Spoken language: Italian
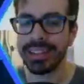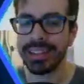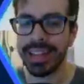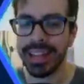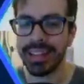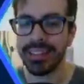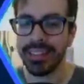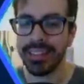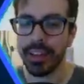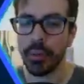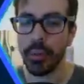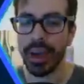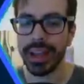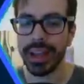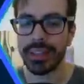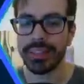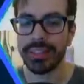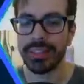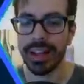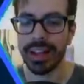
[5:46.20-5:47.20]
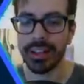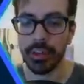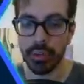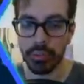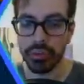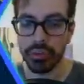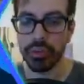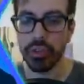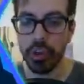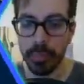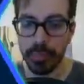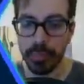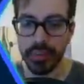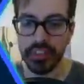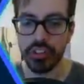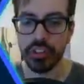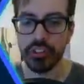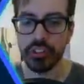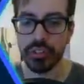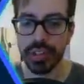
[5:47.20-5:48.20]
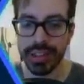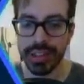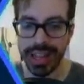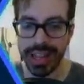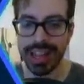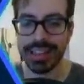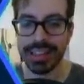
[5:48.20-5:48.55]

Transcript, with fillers: in sequenza, non solo ho bisogno di tanta